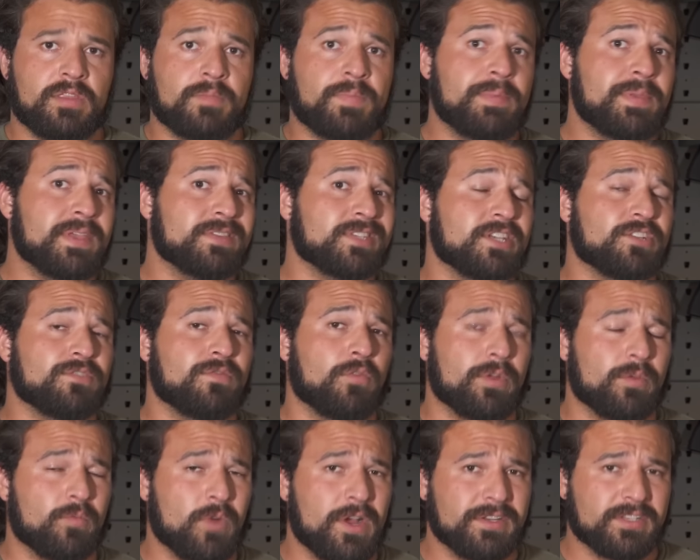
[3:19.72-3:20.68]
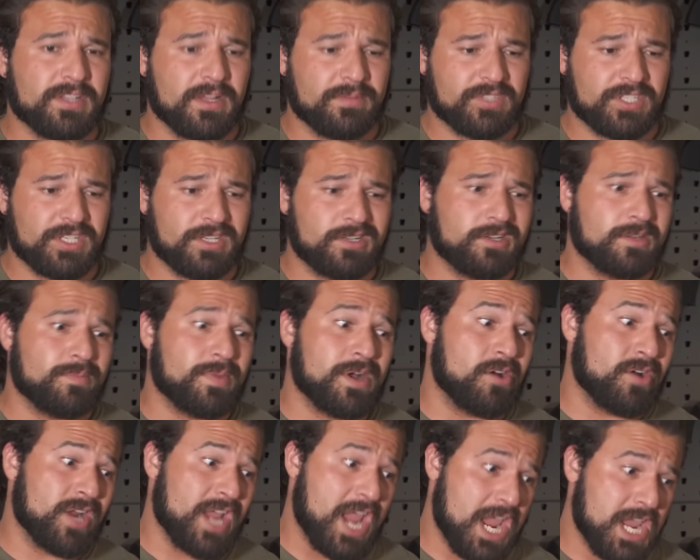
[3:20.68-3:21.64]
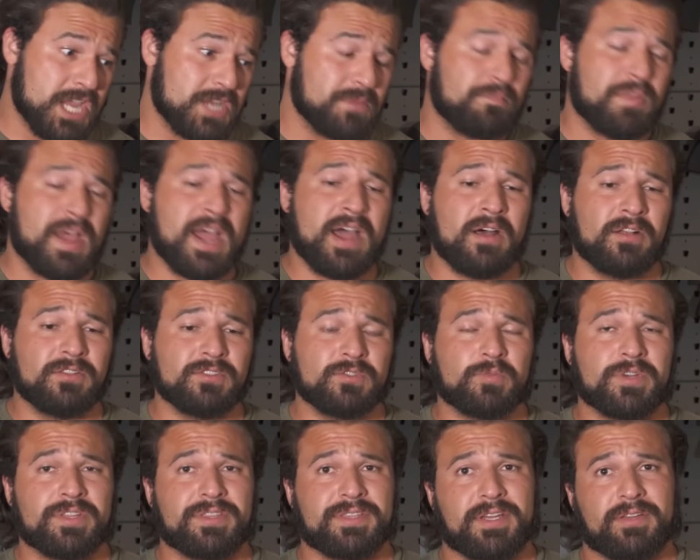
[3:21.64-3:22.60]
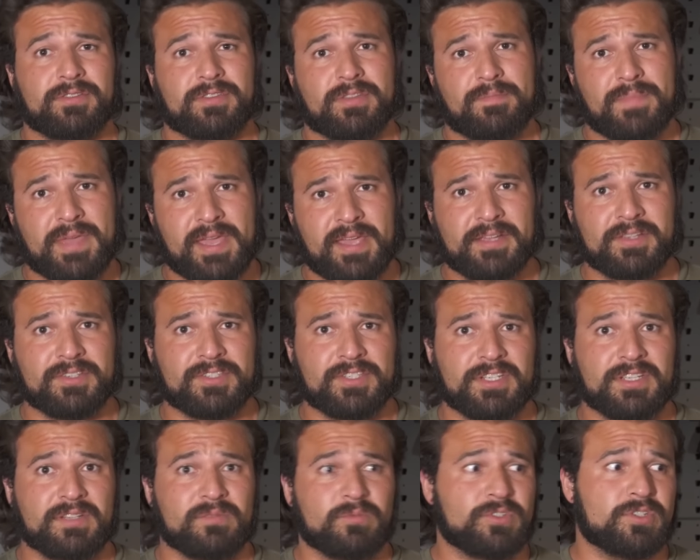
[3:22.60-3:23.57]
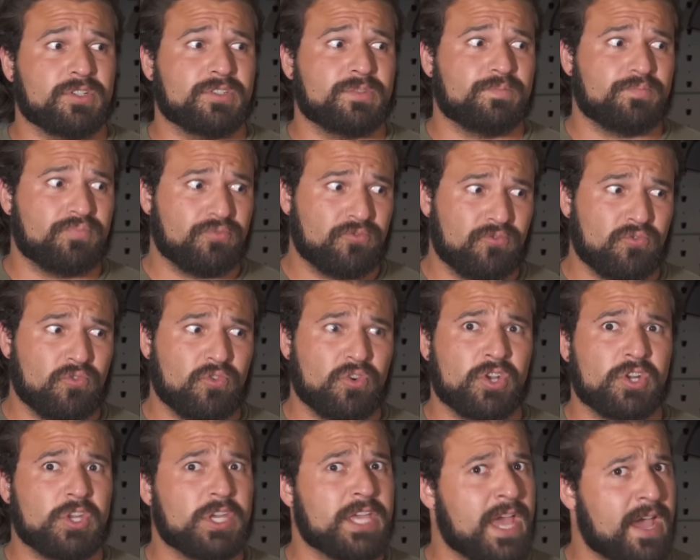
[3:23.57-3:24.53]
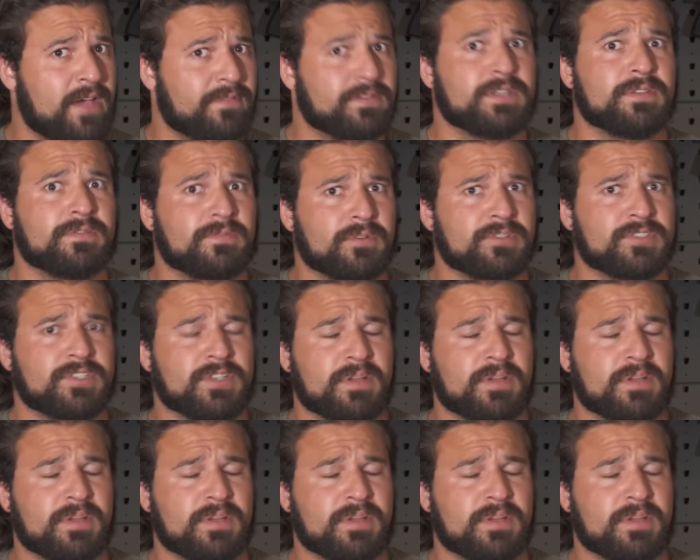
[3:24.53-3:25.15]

Масса ППШ-41 составляет более 3,5 килограмм без магазина, что довольно много для